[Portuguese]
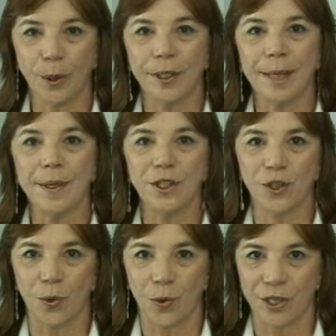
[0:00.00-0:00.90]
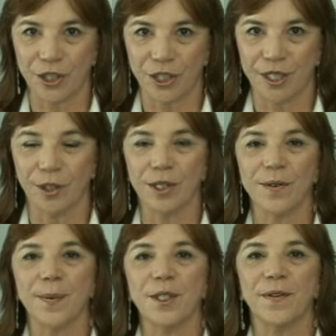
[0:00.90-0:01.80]
programa de hoje,
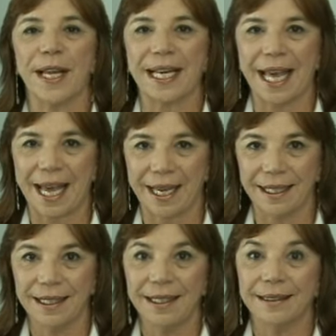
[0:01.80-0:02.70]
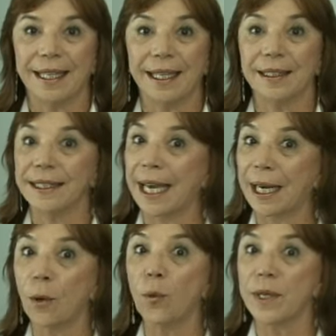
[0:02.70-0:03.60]
nós vamos falar,
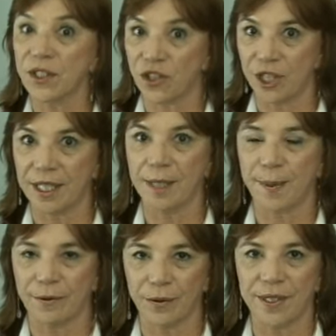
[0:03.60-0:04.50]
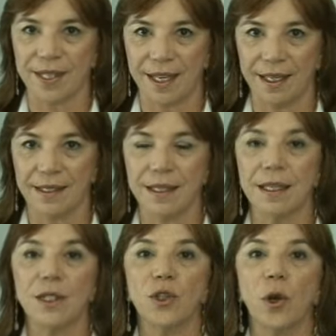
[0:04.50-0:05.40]
dar algumas dicas para
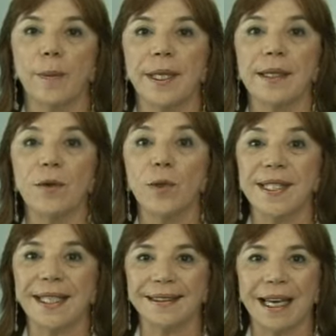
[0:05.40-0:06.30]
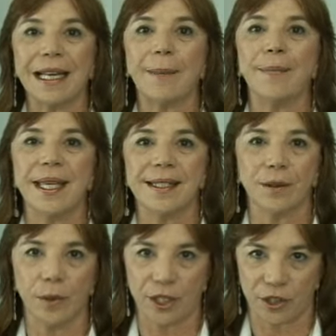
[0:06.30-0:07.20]
vocês sobre o sentar à
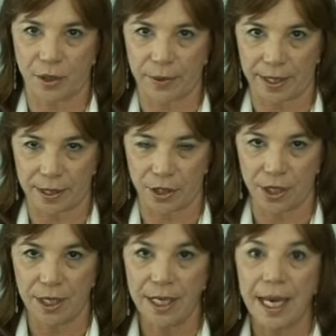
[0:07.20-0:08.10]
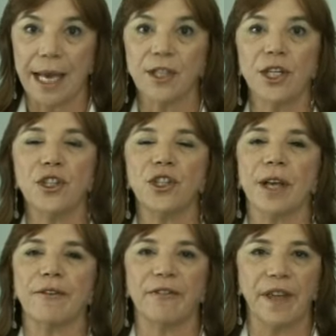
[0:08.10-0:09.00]
mesa no restaurante. A gente
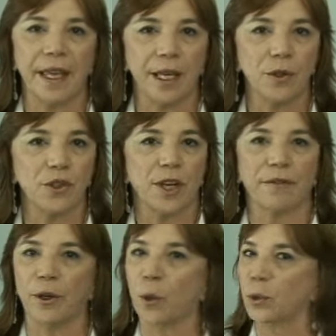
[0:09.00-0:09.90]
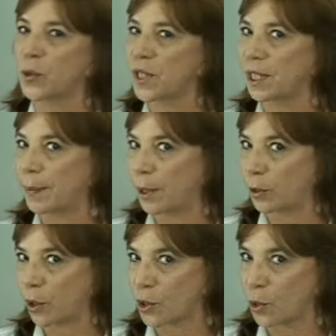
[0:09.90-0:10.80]
já veio, já foi conduzida
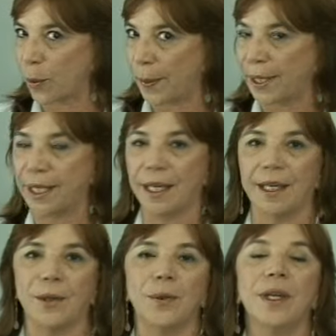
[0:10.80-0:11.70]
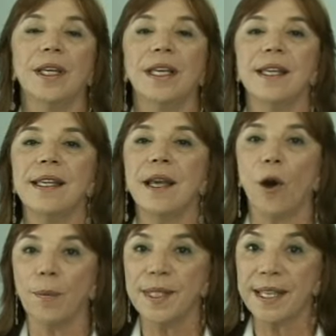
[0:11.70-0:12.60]
pelo nosso companheiro e
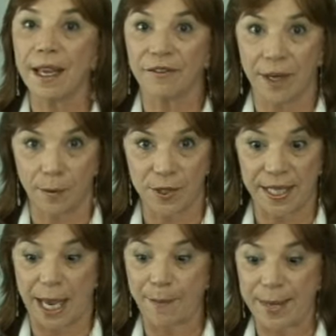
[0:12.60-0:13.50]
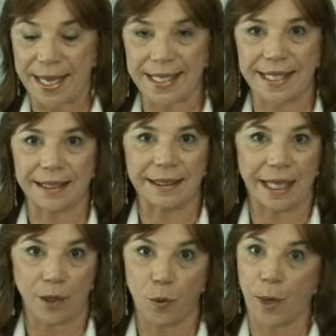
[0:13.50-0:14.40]
observamos que a mesa
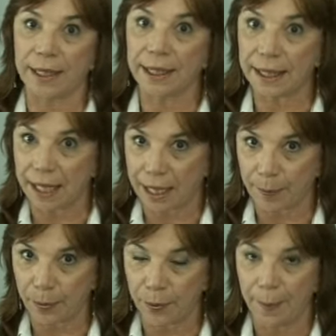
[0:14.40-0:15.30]
tem um guardanapo